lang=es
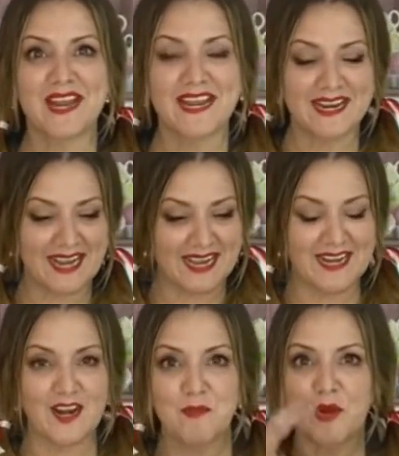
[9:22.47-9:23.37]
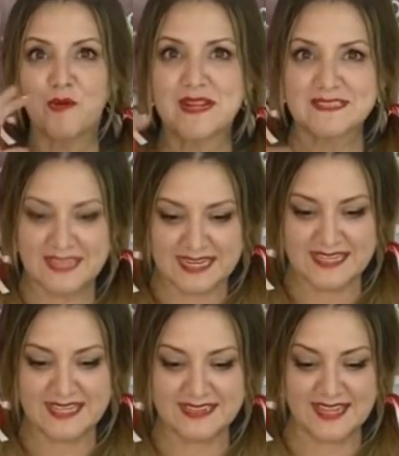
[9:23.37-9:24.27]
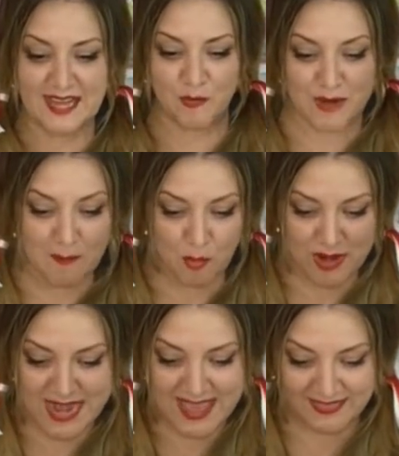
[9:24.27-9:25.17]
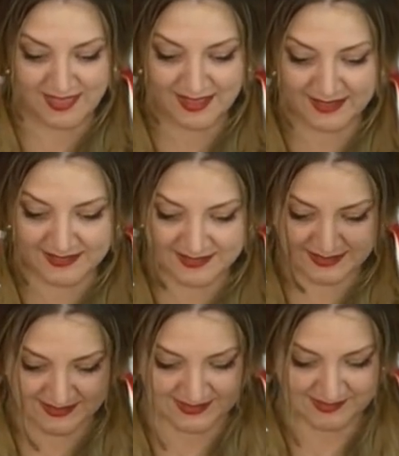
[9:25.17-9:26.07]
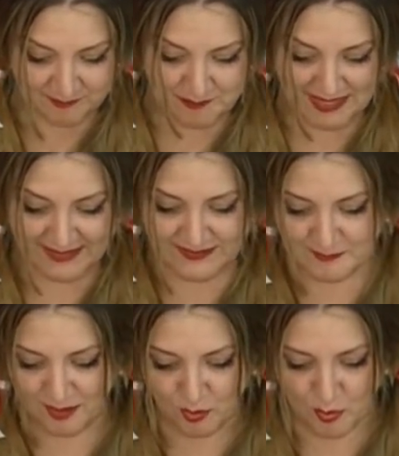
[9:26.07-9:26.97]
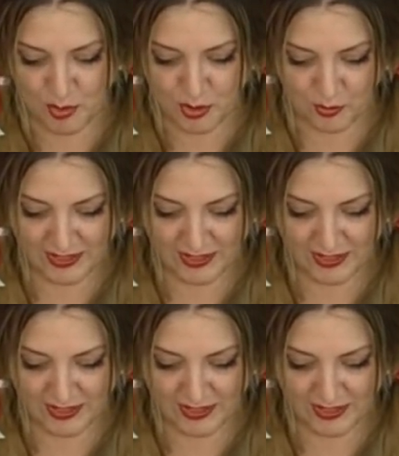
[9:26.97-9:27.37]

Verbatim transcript: podrían encajarle a lo mejor una estrellita, una moneda, eh, para que se vea como muy